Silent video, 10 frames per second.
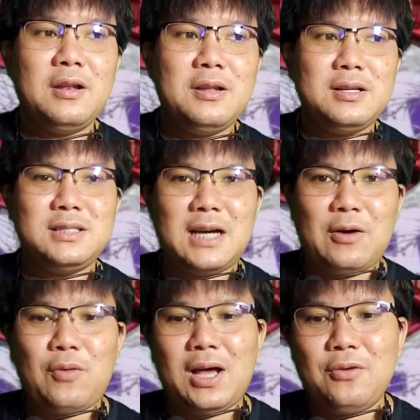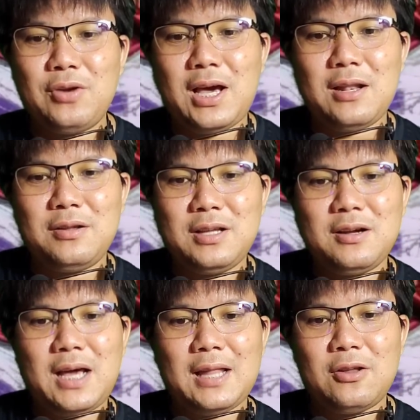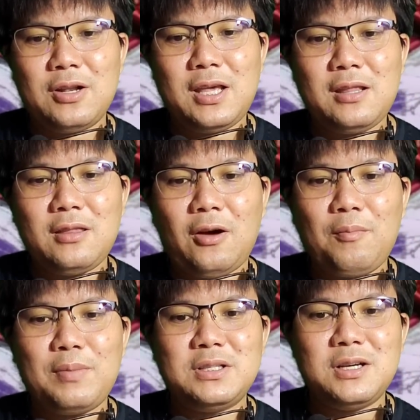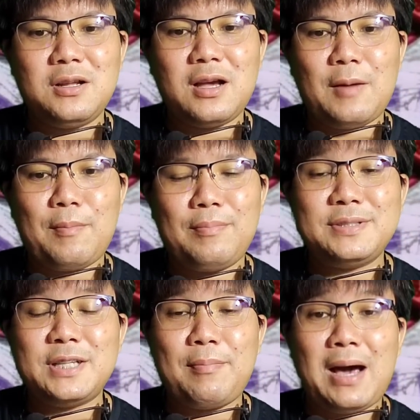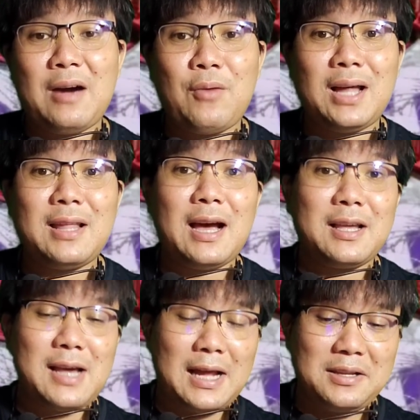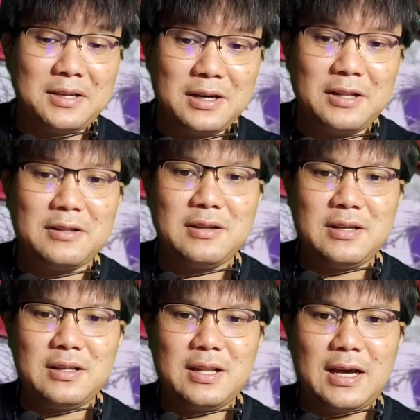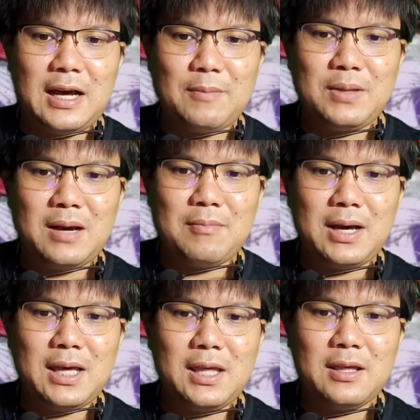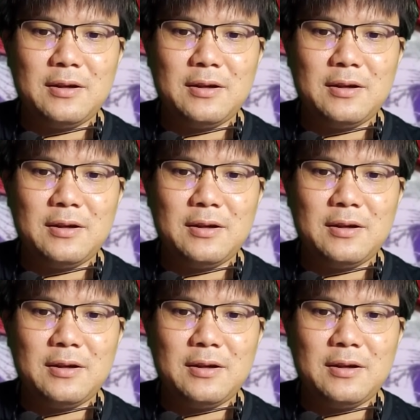เนื่องจากว่า Luna หรือ Terra ตอนนี้ต้องเผชิญกับสภาวะทางการเงินนะครับทำให้